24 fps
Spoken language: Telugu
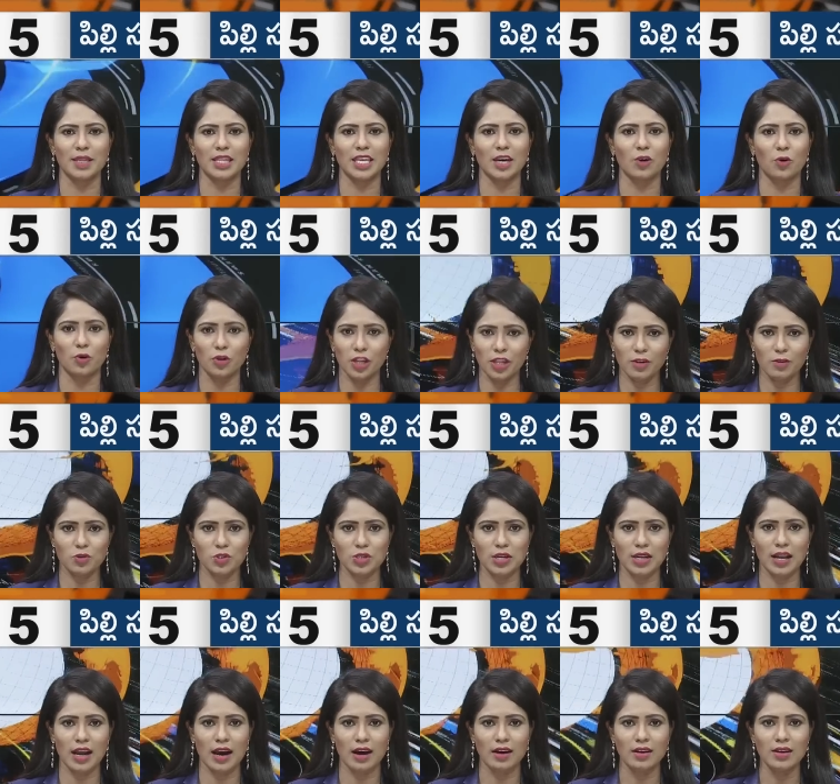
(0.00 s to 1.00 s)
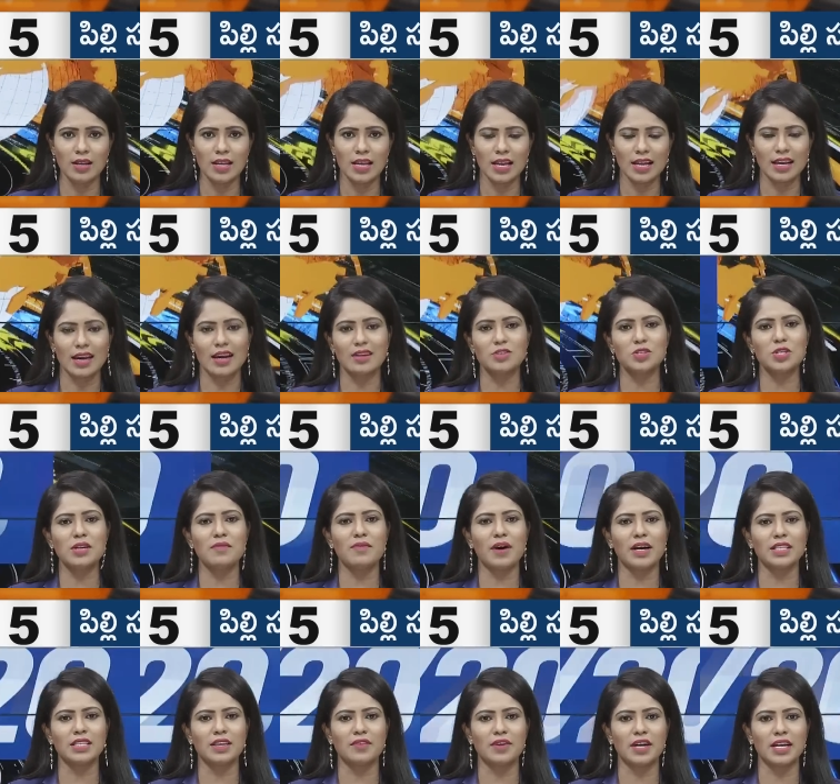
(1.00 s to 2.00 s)
మధ్య కొన్ని రోజులుగా ఘర్షణ
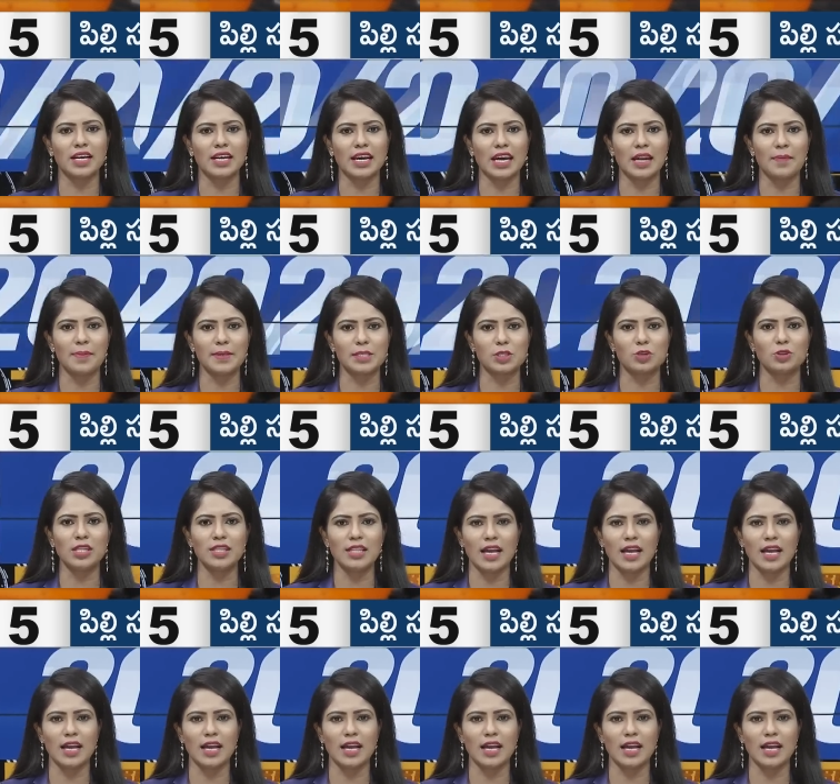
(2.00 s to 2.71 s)
వాతావరణం కనిపిస్తుంది